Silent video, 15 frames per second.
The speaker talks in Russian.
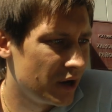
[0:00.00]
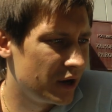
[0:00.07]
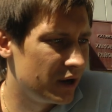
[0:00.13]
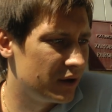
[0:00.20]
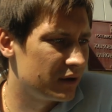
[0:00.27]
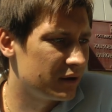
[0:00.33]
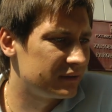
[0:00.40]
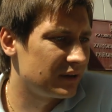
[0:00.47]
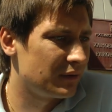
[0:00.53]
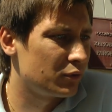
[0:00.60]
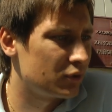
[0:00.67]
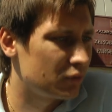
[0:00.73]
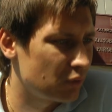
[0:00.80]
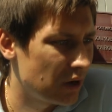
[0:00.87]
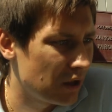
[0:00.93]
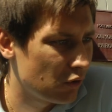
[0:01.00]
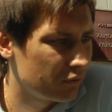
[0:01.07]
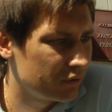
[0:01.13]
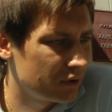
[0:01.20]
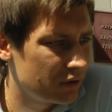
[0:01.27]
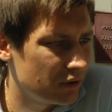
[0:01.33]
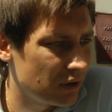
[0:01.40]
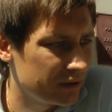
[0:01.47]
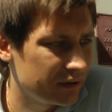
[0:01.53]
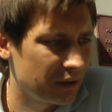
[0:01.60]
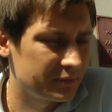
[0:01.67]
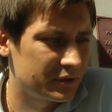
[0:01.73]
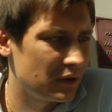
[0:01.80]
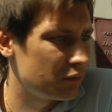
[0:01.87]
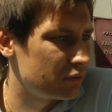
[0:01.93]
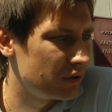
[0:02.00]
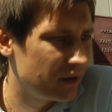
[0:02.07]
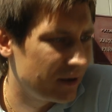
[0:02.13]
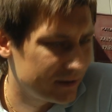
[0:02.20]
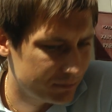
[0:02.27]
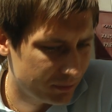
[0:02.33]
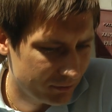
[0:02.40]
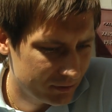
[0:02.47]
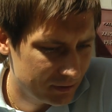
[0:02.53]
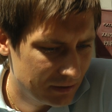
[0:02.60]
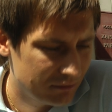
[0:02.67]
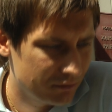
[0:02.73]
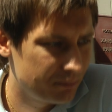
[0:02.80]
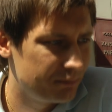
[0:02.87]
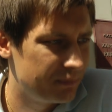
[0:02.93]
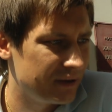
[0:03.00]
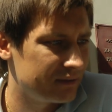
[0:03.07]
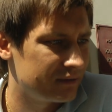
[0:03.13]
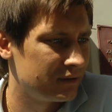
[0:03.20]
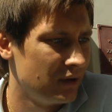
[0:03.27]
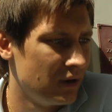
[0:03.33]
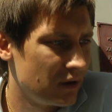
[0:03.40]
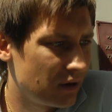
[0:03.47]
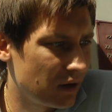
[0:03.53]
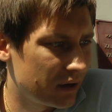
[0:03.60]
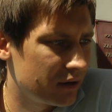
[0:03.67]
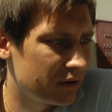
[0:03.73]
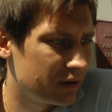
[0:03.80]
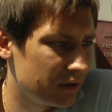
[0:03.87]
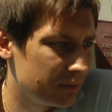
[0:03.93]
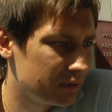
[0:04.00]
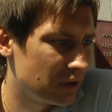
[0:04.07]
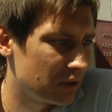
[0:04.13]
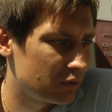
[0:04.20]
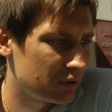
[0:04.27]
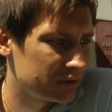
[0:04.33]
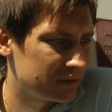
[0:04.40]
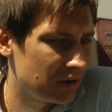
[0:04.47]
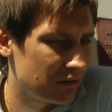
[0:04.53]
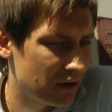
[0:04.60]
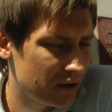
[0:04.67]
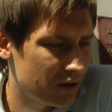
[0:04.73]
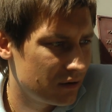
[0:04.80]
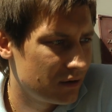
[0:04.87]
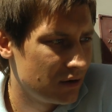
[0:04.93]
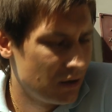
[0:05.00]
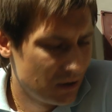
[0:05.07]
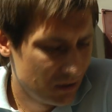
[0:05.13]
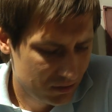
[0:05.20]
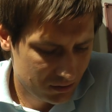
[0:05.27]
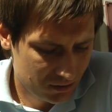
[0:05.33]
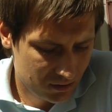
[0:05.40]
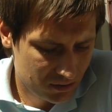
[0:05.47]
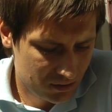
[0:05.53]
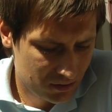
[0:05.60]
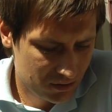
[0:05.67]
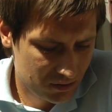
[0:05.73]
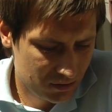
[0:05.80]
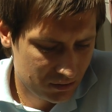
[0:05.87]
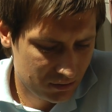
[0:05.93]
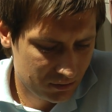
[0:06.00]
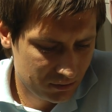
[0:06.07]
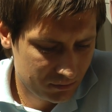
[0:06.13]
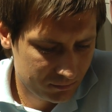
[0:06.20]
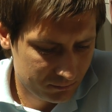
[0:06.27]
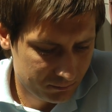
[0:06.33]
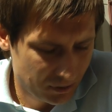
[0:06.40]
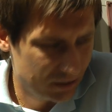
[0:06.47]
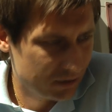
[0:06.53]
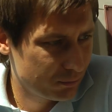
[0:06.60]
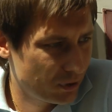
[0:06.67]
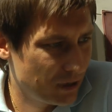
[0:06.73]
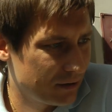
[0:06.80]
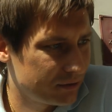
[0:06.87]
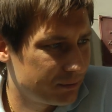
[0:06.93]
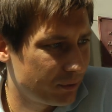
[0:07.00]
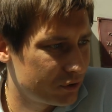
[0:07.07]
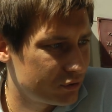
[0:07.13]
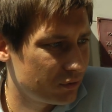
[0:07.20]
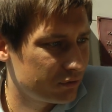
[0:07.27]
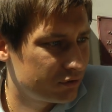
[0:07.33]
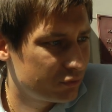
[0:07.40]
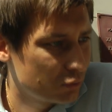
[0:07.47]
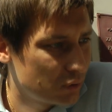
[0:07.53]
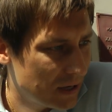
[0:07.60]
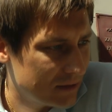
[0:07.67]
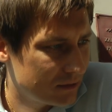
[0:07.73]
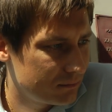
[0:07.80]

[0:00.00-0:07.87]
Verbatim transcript: или заводят уголовные дела абсолютно несправедливо, без каких-либо на то оснований. Э, поэтому я пришел сюда